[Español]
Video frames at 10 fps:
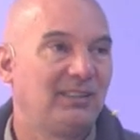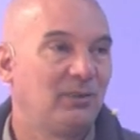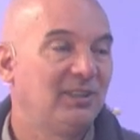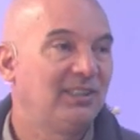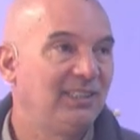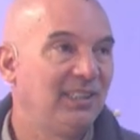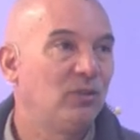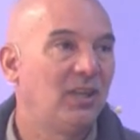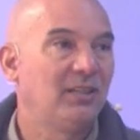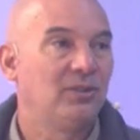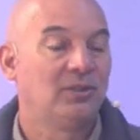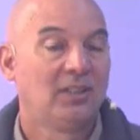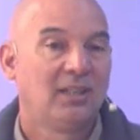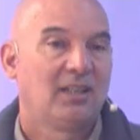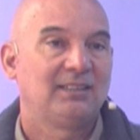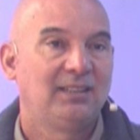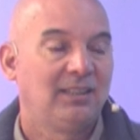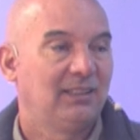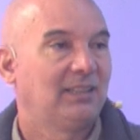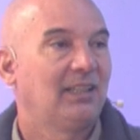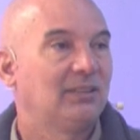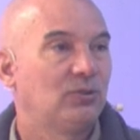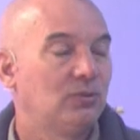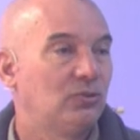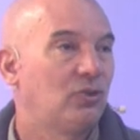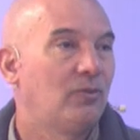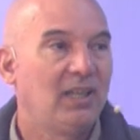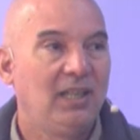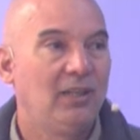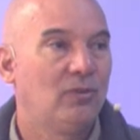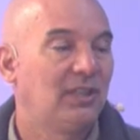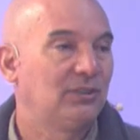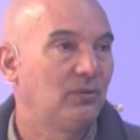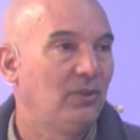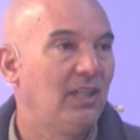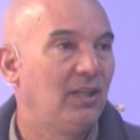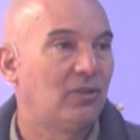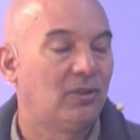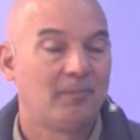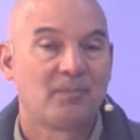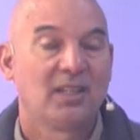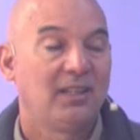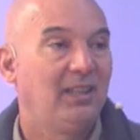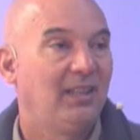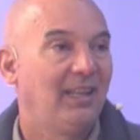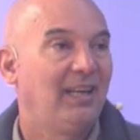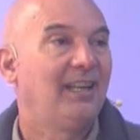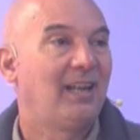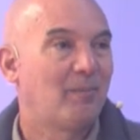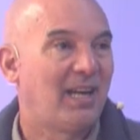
de 55 años, así ingresar a su sobrino, a su hijo, y él era el